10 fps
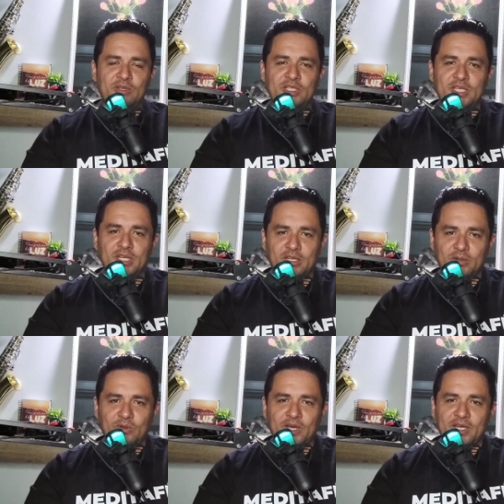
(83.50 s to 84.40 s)
ali de
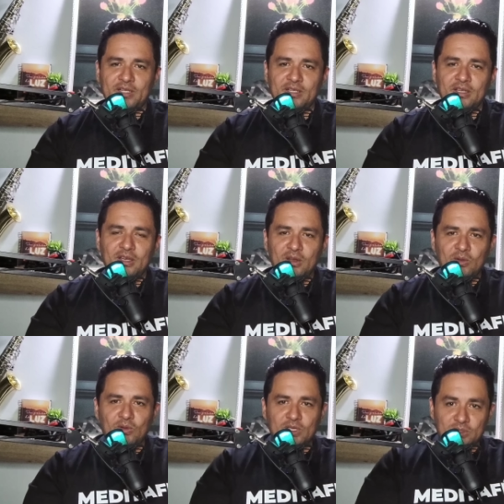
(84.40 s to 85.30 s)
Araraquara
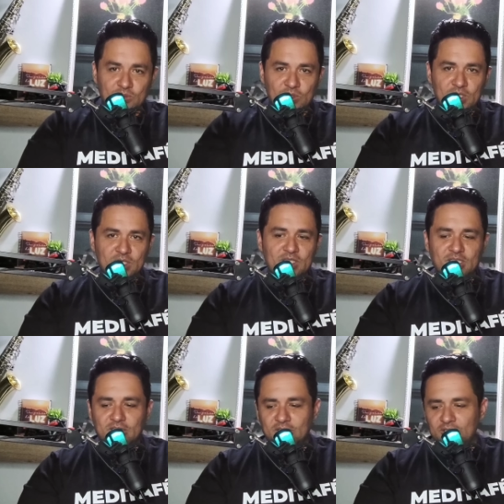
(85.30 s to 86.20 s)
com questões
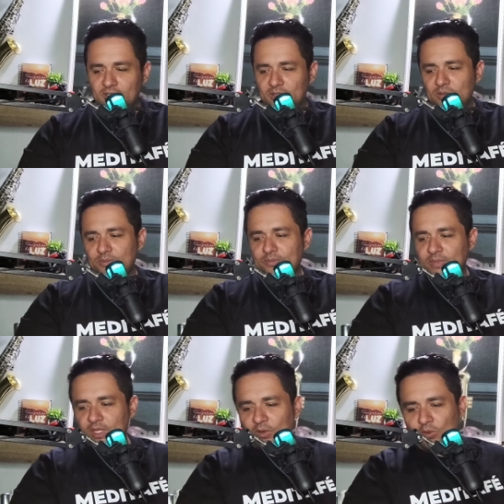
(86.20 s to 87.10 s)
de
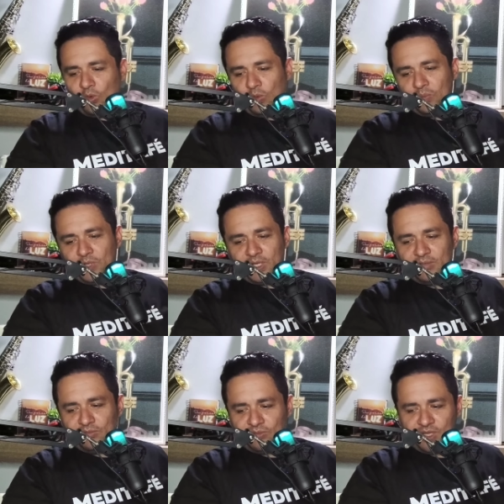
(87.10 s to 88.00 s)
compra
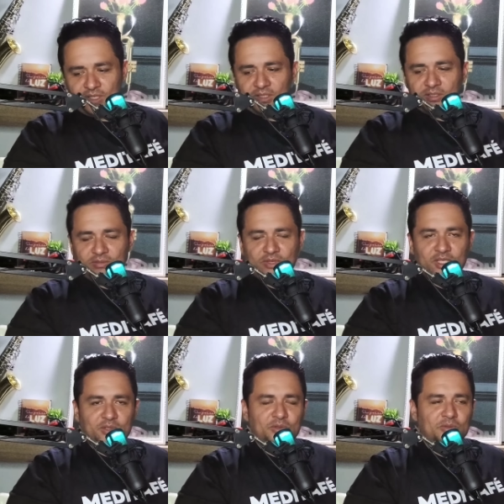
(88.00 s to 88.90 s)
e venda de
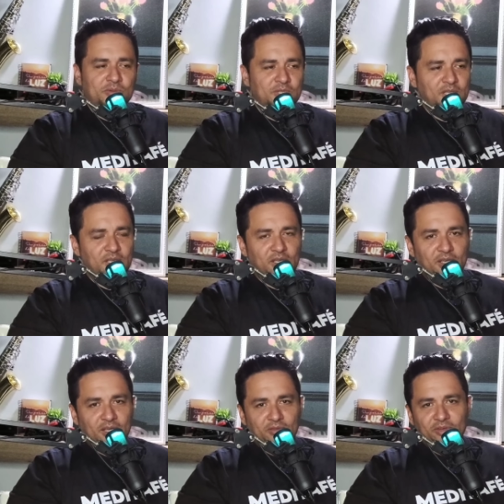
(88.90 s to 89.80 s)
veículo.
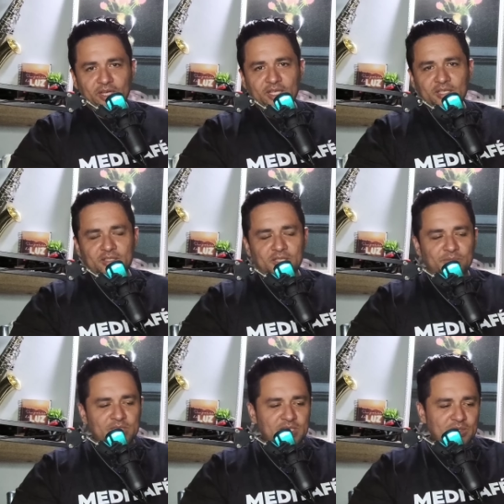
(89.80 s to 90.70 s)
Ele fala que é
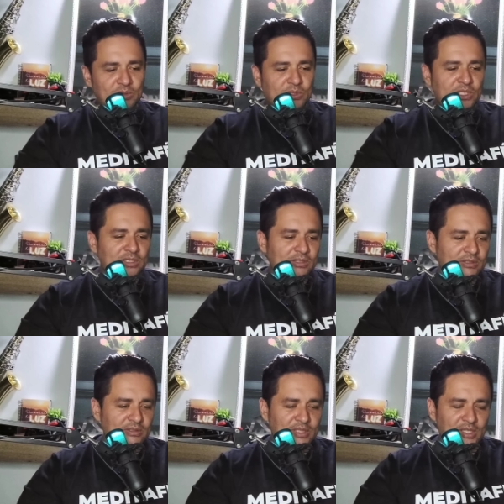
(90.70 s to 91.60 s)
intermediador,
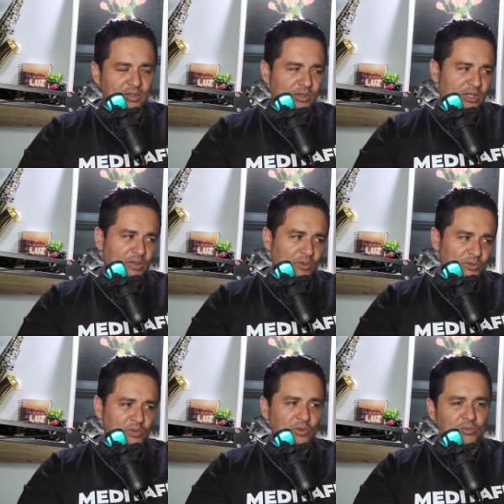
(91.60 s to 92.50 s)
né, que
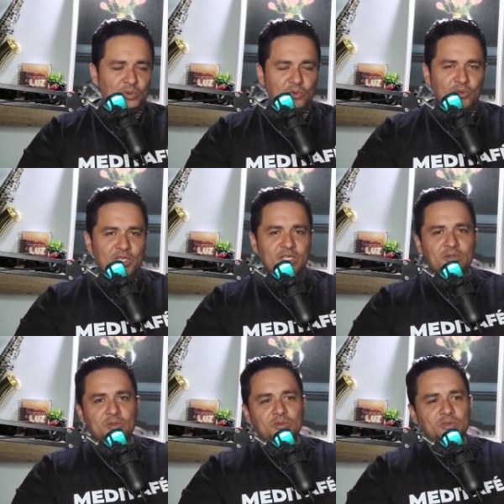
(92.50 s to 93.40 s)
outro comprou o
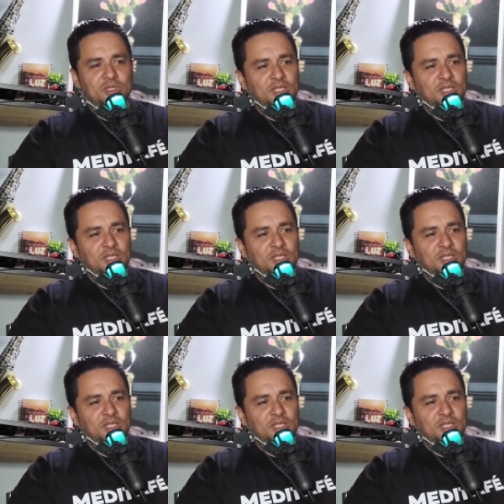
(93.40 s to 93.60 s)
veículo